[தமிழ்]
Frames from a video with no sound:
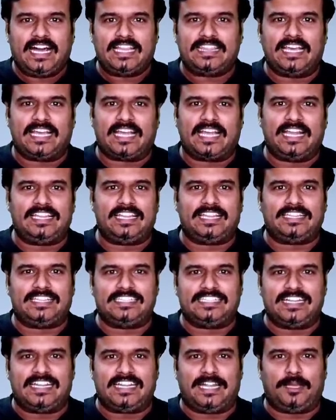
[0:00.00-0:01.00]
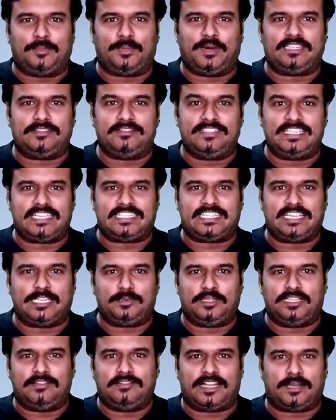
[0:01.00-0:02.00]
அந்த கழுத அந்த ஜன்னலை பார்த்து விஜய்
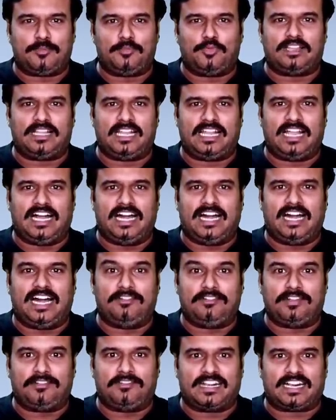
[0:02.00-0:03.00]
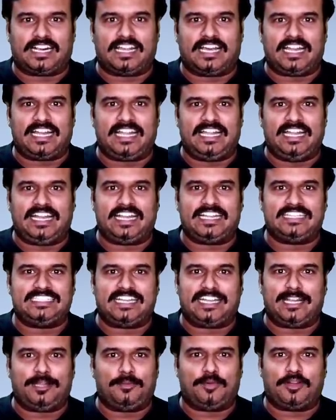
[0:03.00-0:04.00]
சேதுபதி வரும்போதெல்லாம் அவர் வர்றாரா இல்லையான்னு
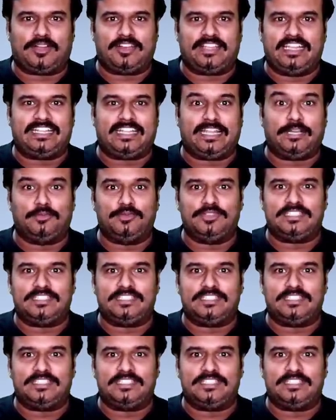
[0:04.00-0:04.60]
ஜன்னல் பக்கம் எட்டி